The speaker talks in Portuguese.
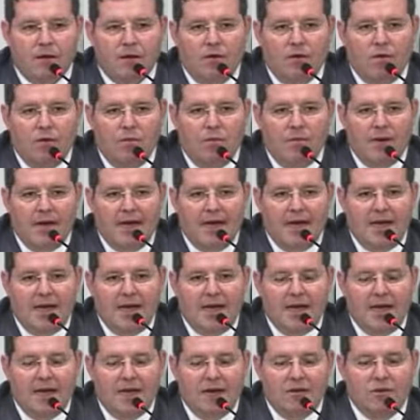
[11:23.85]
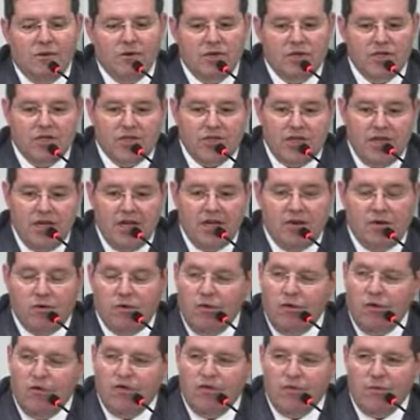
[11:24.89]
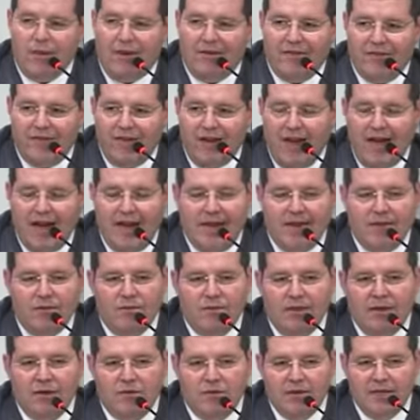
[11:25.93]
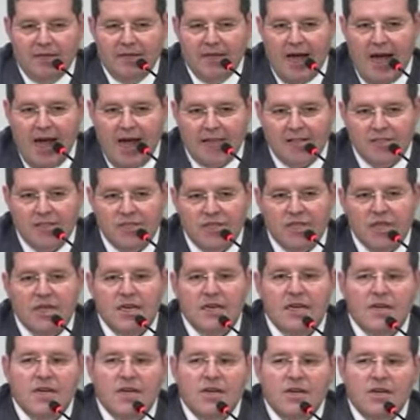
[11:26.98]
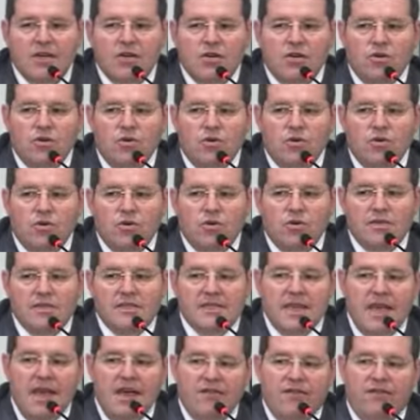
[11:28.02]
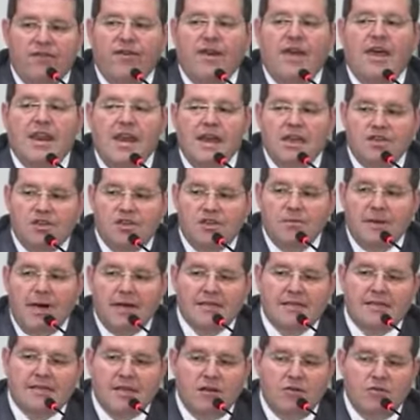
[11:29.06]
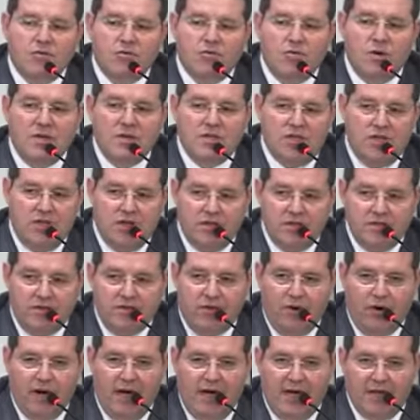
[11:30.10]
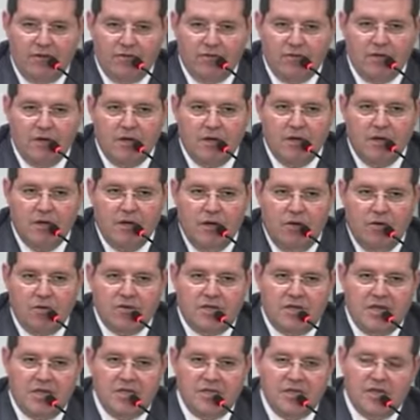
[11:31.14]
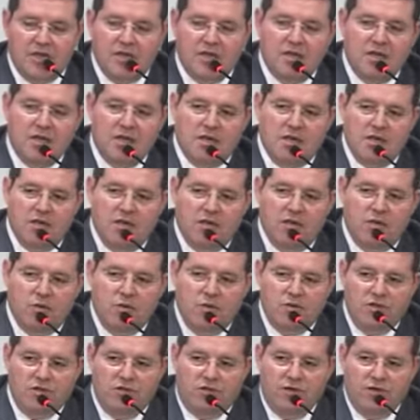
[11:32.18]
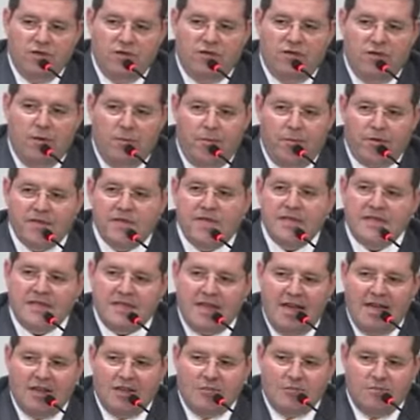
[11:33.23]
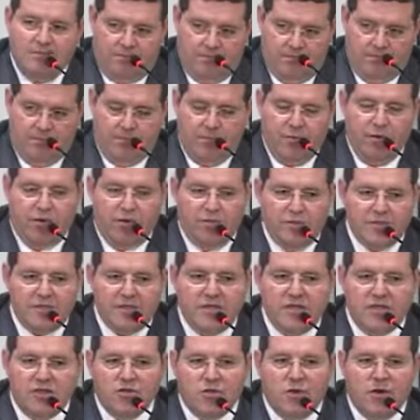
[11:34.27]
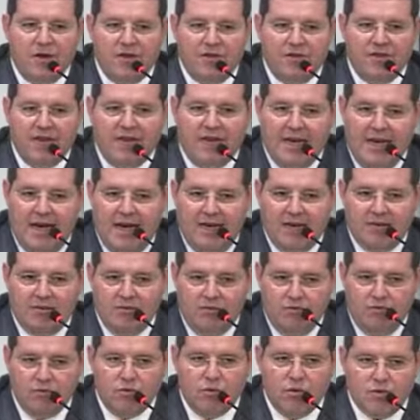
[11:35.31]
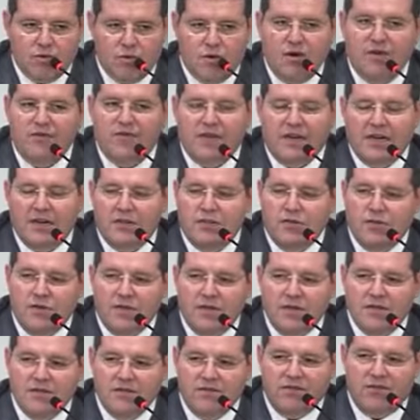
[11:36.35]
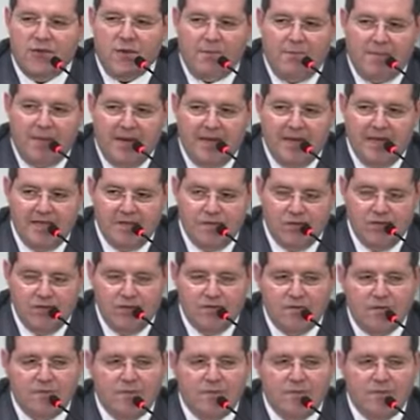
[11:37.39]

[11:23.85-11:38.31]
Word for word: uma, um enxeco, houve uma falha, uma nulidade no que se refere à intimação do antigo advogado. Ou seja, o indivíduo foi processado por homicídio qualificado, com duas qualificadoras, foi preso,